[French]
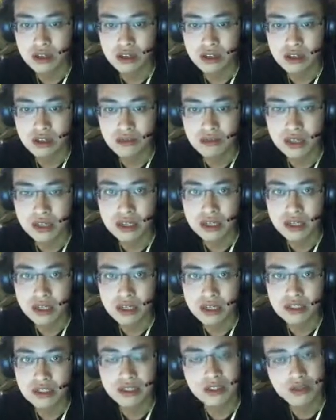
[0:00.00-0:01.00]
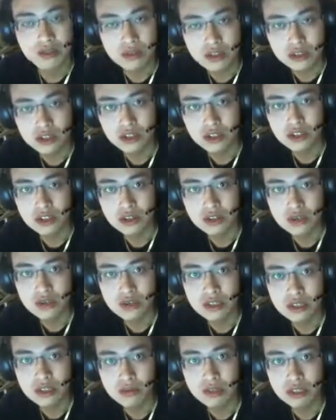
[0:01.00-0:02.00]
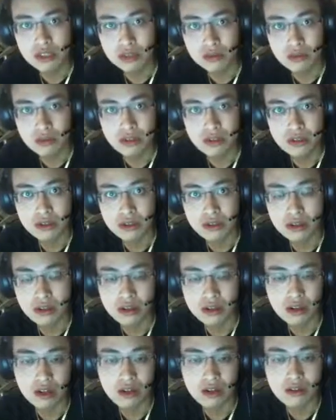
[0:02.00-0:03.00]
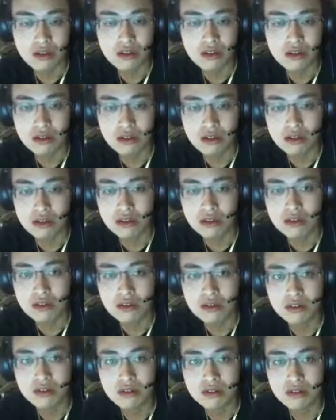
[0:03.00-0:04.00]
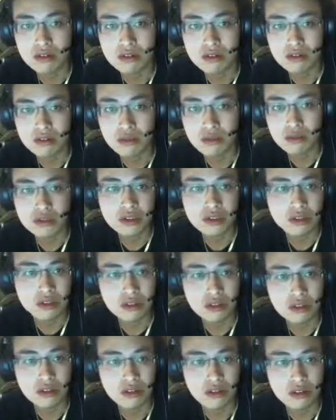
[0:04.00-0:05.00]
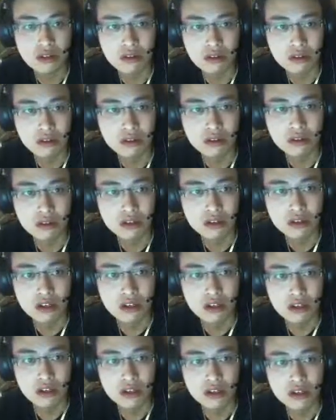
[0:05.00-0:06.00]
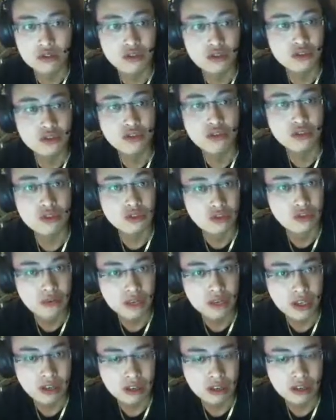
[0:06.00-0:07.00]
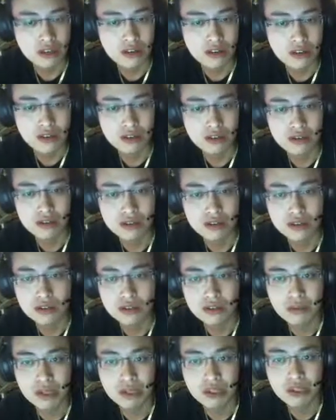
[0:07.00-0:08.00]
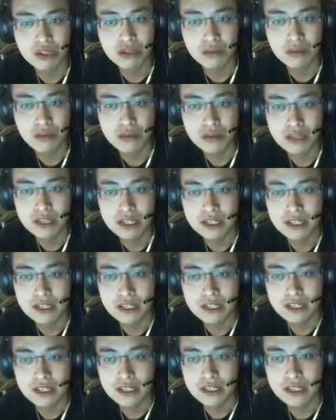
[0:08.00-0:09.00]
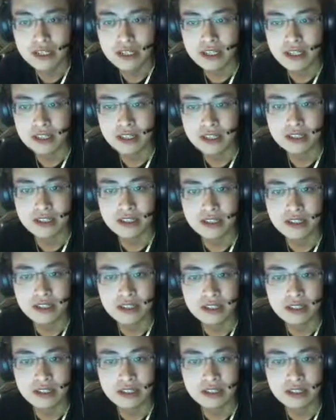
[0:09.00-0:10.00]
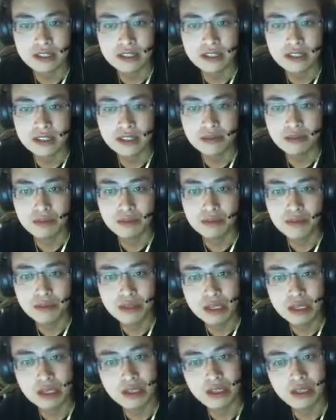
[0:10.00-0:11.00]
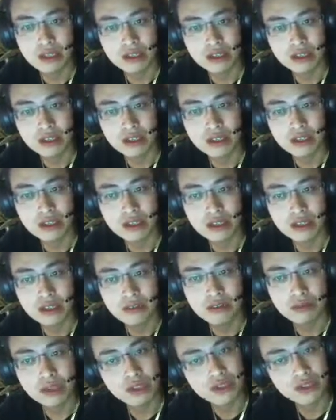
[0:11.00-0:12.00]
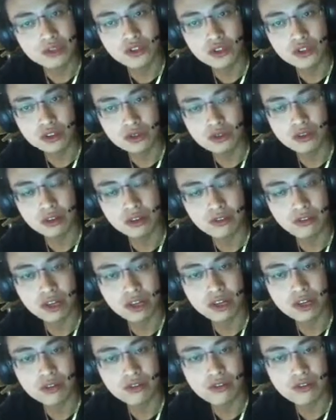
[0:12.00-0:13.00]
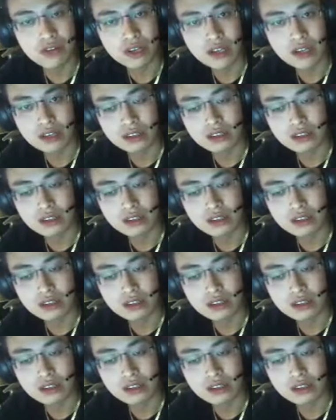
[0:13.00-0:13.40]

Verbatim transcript: mais euh, c'est aussi un jeu de type sandbox. Là encore, euh, je peux citer euh, les, deux jeux que je viens de citer précédemment. mais, mais le jeu, enfin Eve Online,